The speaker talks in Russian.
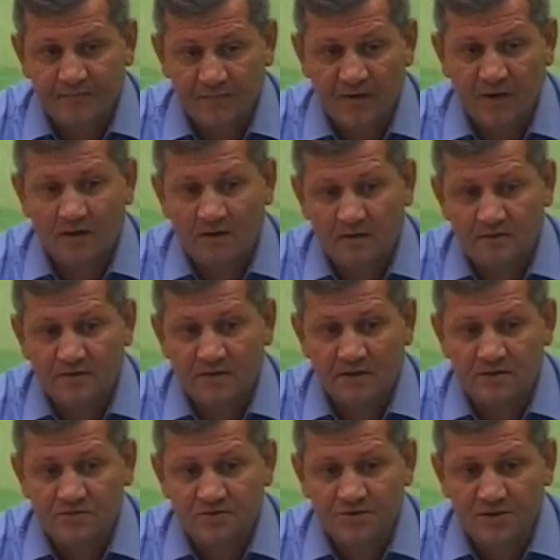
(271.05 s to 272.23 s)
Да, в
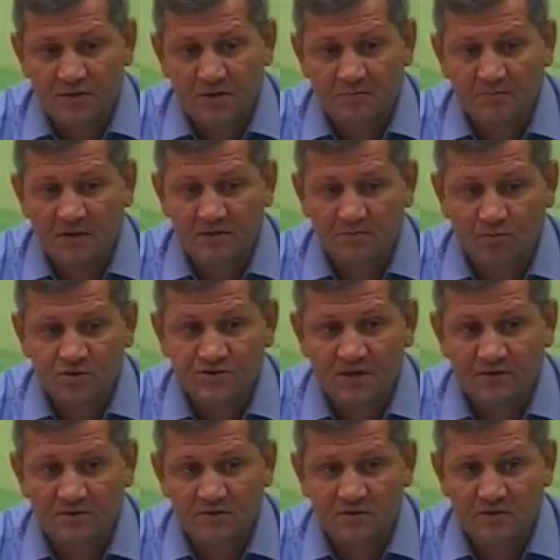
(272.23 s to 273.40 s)
таких случаях мать может заявить,